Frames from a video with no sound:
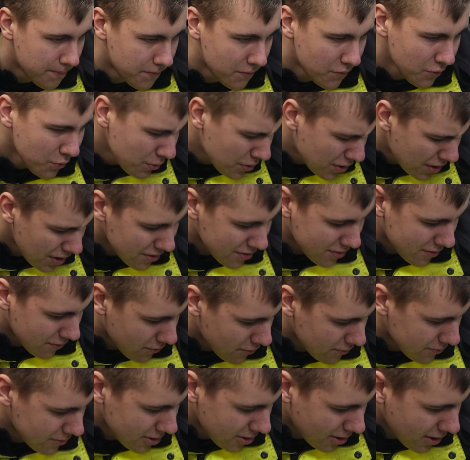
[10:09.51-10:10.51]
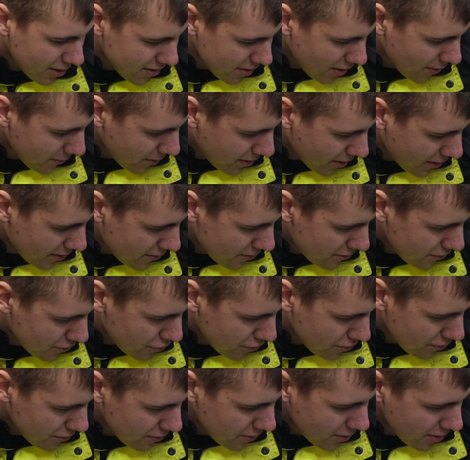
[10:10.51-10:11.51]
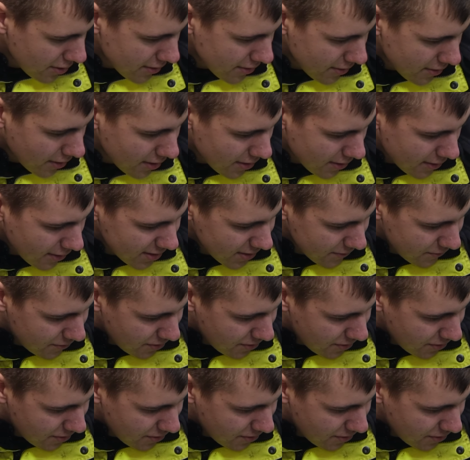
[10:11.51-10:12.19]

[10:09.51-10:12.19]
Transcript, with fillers: Ну, хер, вроде заказал, пока ничего, отказов